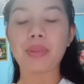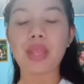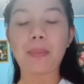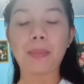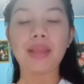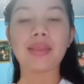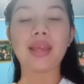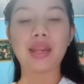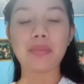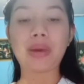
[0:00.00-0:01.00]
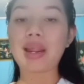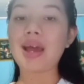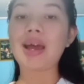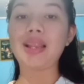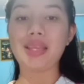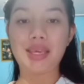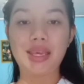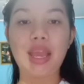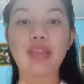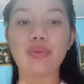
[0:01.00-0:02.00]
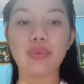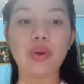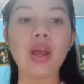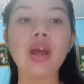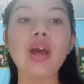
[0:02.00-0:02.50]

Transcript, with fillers: pendapat dari para ahli yaitu